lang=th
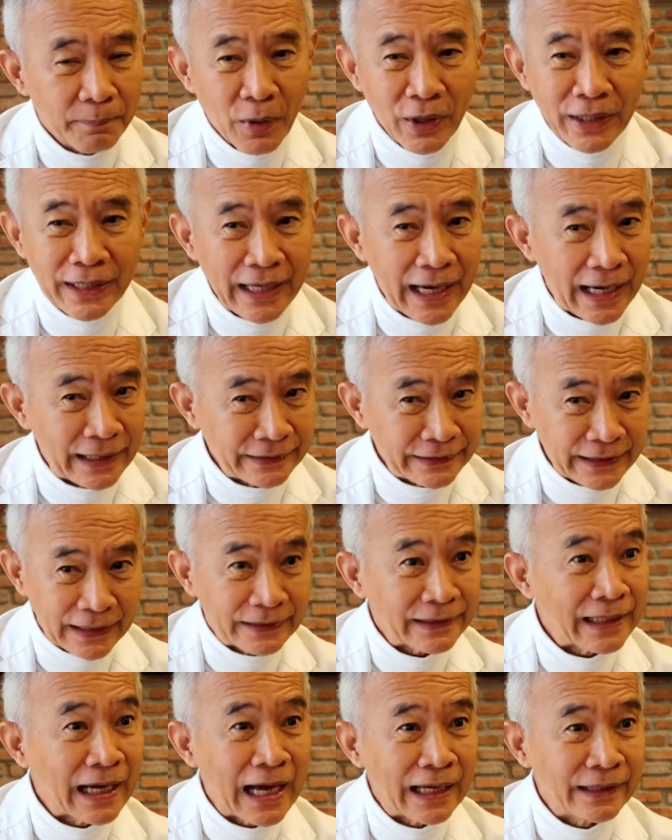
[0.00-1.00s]
บริหารจั
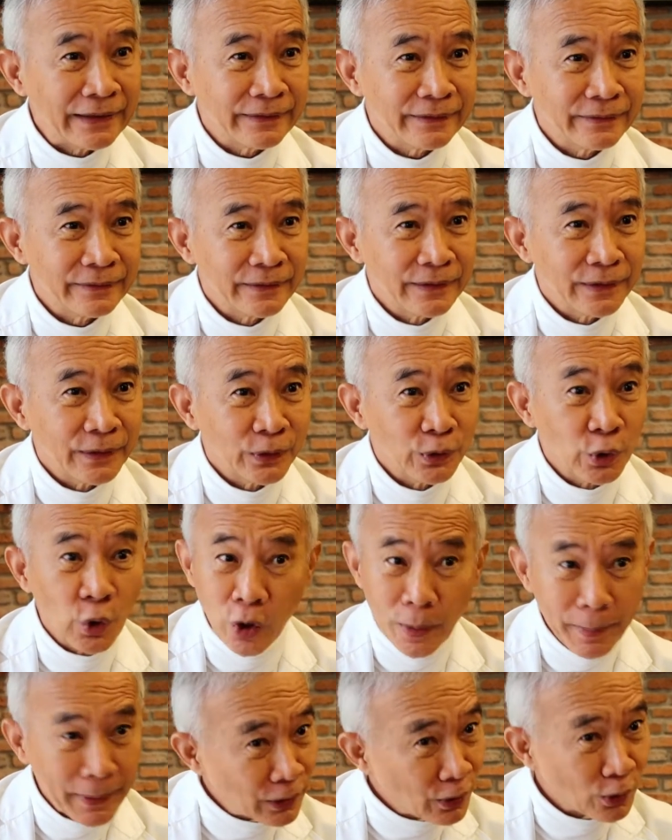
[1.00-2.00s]
ดการโด
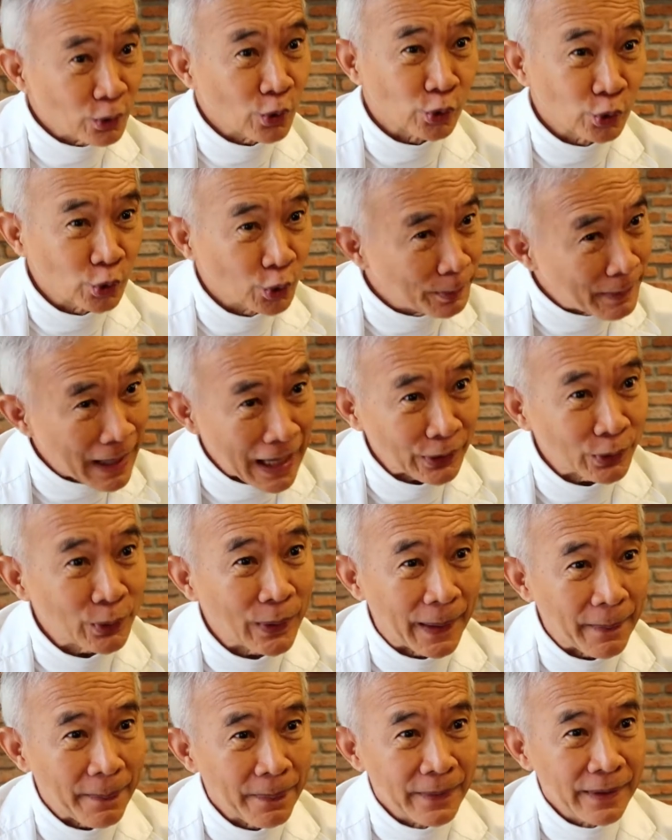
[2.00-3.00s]
ยไม่ต้องลงทุนมากด้
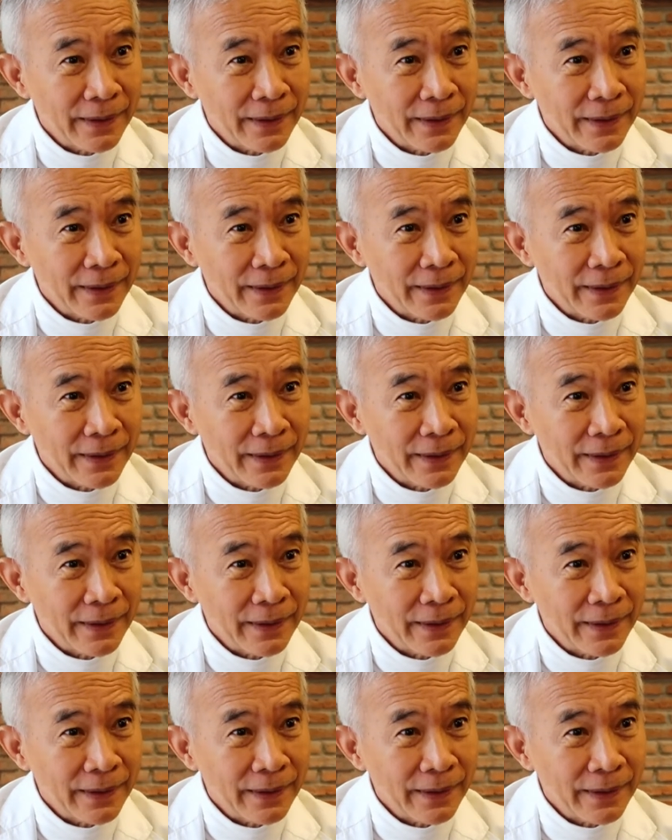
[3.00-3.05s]
วย